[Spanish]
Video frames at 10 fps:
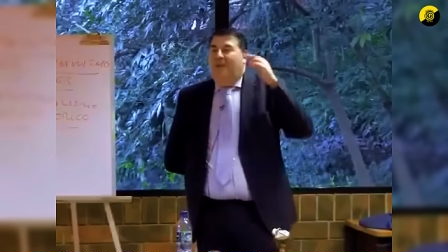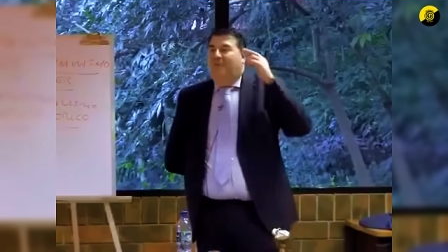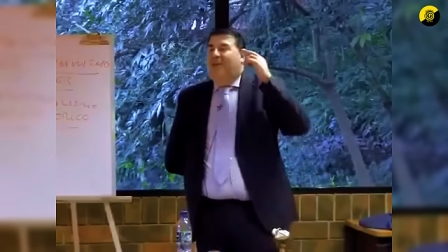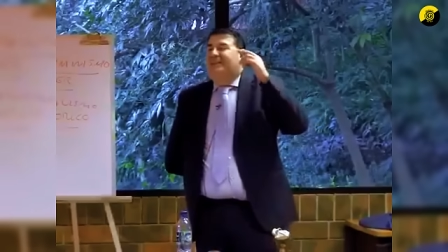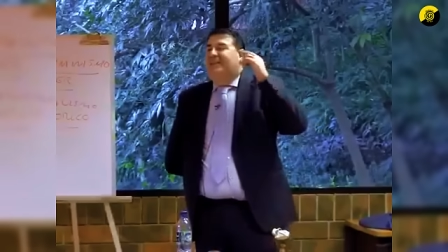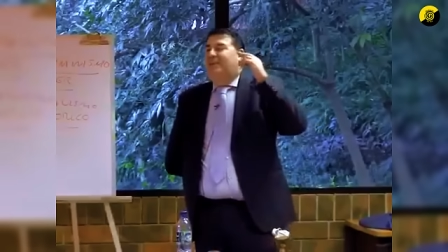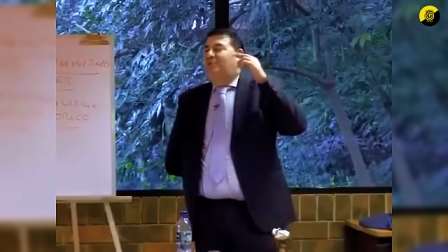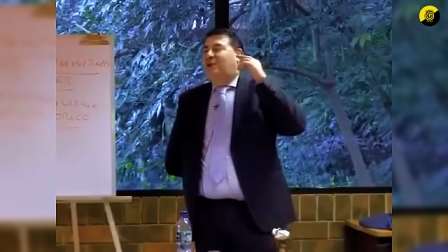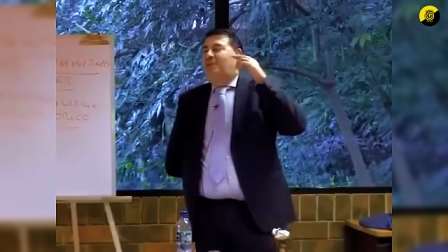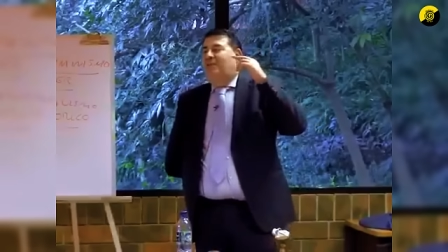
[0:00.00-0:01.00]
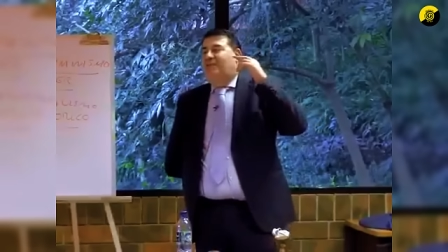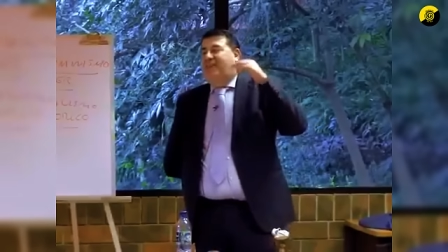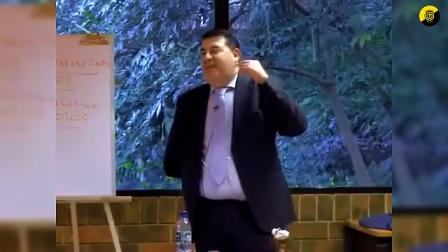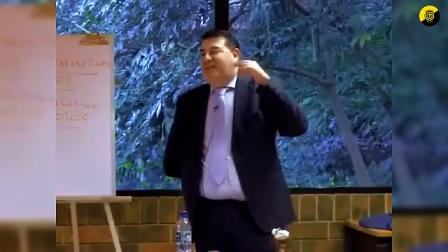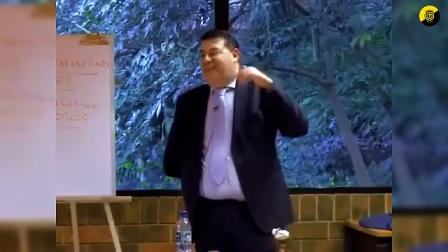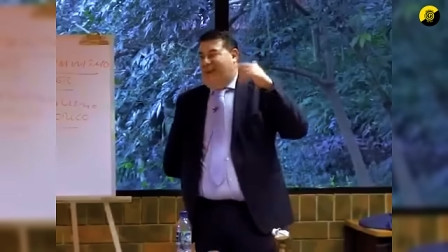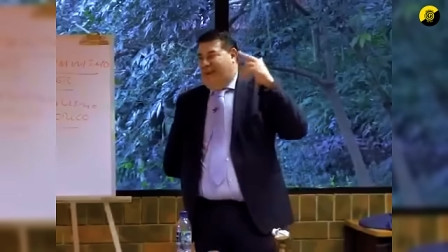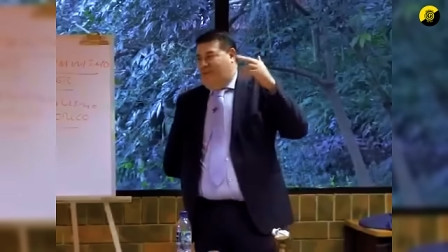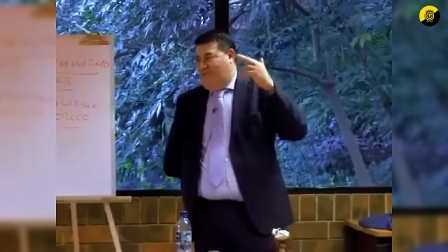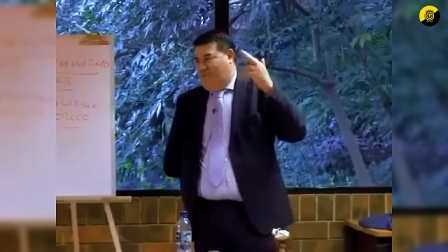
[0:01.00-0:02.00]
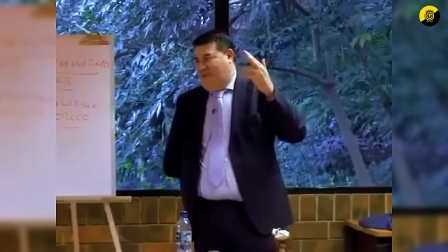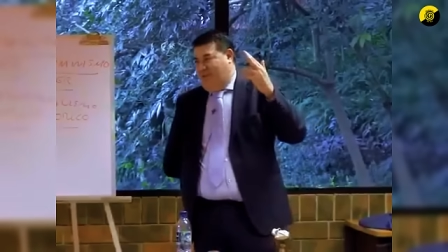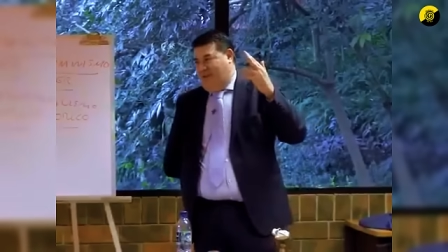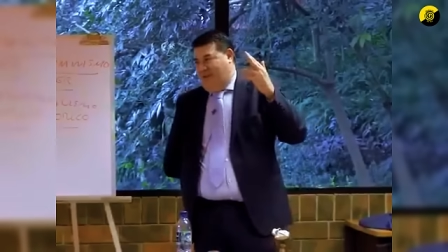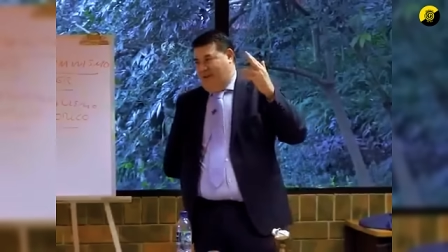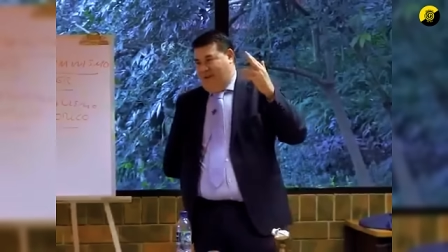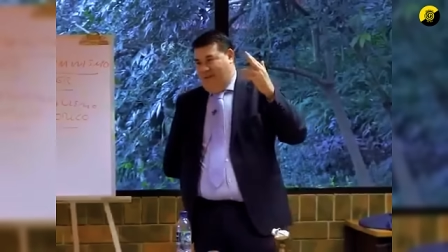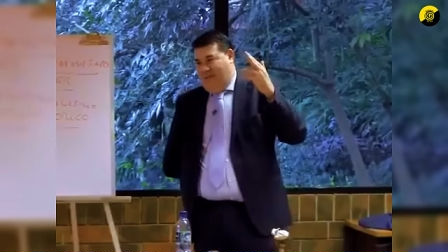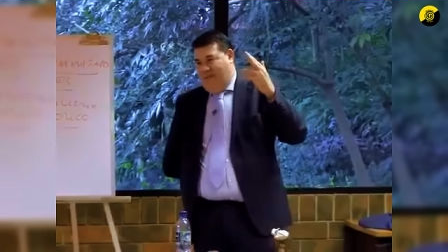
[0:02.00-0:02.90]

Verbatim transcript: fíjese que no es la cuantía del salario lo que determina.